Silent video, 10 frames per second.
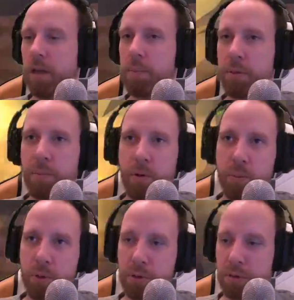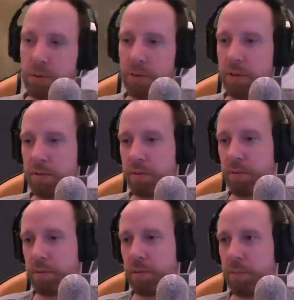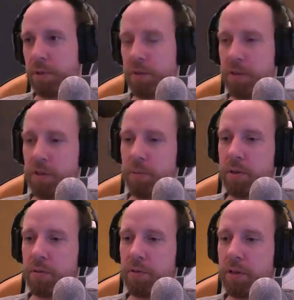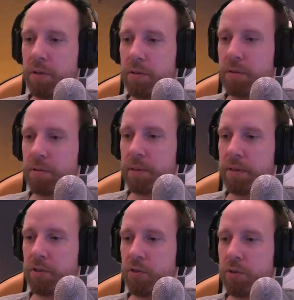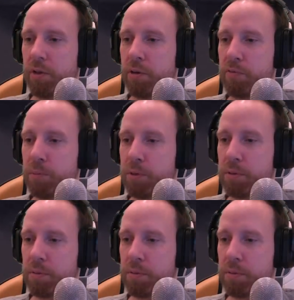mich mal umpositioniert, ich nicht immer wieder 20 Schritte laufen muss.